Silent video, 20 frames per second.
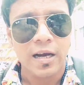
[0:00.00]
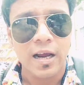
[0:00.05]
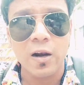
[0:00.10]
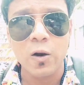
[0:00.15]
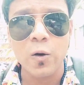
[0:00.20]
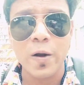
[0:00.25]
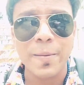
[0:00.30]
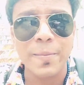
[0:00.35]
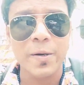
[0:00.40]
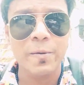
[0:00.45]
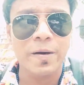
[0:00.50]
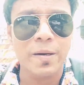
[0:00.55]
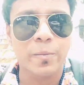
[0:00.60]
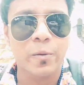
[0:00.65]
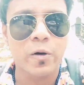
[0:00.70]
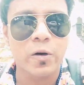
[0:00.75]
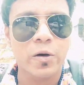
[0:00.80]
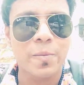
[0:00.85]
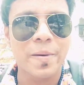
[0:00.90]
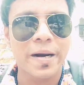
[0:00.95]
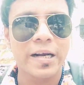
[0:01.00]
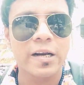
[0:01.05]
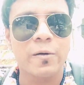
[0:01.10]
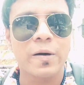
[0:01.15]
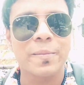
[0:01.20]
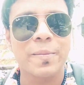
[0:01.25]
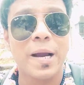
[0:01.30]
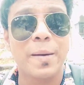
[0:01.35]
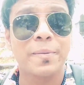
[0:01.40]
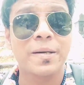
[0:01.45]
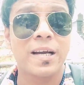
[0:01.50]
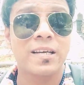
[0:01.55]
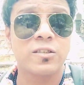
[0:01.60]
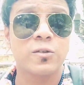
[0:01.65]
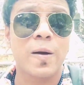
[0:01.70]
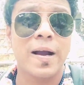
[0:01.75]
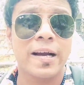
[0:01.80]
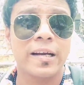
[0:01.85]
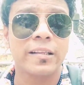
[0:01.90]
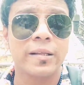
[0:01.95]
हेलो एवरीवन बॉलीवुड मैटने वाले में आपका
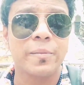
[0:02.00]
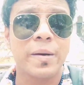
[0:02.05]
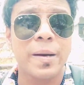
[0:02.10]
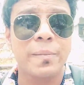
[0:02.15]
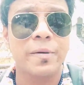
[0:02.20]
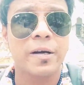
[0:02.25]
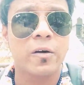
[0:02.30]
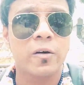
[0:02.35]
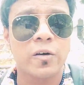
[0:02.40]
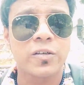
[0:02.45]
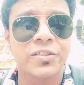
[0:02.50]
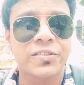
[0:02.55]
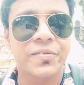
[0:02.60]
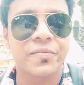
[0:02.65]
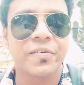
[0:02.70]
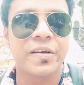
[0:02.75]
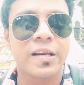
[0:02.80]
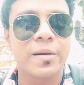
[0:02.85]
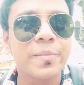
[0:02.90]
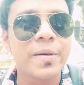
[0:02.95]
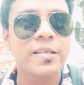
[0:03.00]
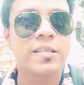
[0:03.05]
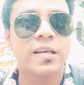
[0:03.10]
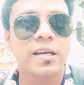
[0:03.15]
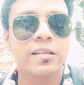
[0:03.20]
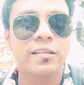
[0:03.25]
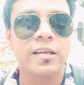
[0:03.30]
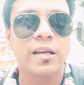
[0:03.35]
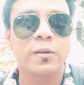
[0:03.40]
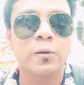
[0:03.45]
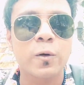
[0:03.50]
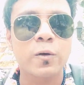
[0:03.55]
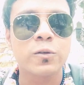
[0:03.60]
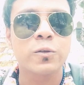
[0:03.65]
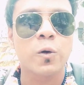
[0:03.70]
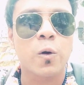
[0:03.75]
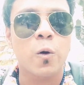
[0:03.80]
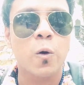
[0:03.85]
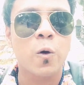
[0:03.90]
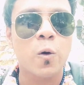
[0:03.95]
स्वागत है मैं आपका होस्ट फिल्मी सिकंदर
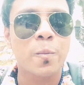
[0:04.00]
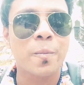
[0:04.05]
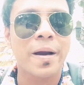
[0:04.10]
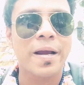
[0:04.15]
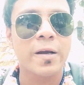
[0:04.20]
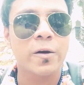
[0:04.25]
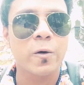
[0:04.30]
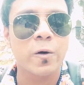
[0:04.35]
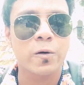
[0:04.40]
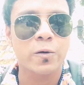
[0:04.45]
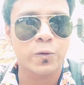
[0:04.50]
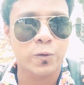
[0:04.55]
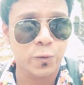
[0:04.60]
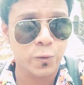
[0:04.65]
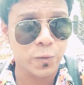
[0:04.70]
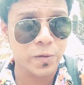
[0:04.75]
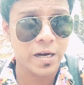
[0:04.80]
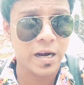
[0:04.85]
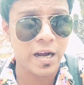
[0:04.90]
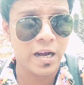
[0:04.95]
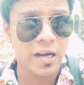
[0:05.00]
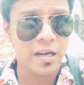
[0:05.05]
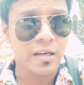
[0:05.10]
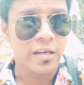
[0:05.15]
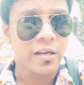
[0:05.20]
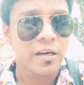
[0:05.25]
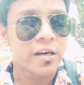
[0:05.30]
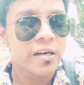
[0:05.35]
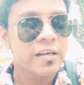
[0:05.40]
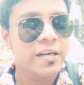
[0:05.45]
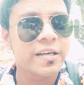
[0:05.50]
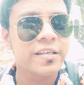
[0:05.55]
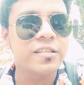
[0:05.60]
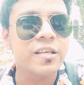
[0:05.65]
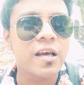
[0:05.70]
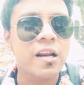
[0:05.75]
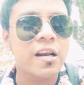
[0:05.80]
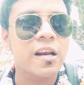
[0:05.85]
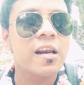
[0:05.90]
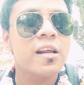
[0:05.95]
दोस्तों ओम माय गॉड टू का
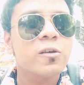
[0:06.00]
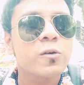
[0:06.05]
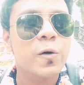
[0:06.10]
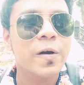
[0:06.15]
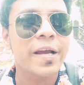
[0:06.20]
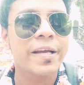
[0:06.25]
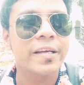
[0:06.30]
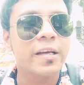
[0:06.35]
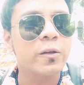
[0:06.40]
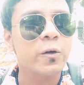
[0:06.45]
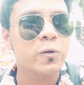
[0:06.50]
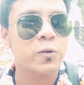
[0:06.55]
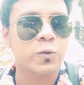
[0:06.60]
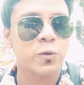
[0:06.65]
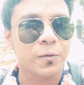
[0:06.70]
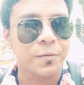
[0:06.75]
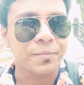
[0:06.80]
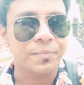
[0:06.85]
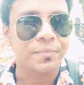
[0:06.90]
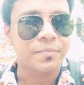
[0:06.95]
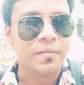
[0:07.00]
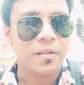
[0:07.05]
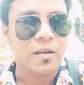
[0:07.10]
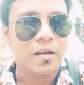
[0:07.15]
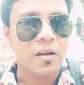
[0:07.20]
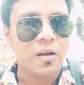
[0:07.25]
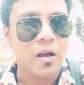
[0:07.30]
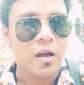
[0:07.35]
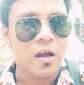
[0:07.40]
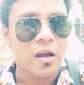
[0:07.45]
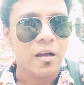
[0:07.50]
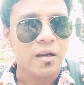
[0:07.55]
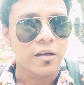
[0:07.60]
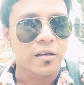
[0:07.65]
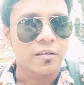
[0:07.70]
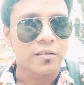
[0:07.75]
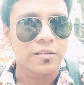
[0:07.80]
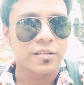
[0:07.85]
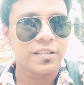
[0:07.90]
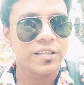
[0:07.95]
टीज़र रिलीज़ हो गई है दोस्तों
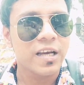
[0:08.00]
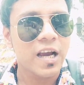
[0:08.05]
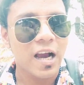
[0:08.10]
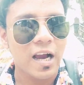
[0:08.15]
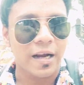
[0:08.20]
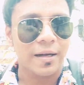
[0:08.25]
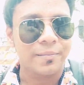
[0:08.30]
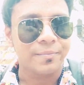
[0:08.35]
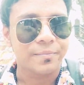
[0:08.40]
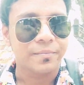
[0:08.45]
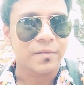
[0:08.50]
जी हाँ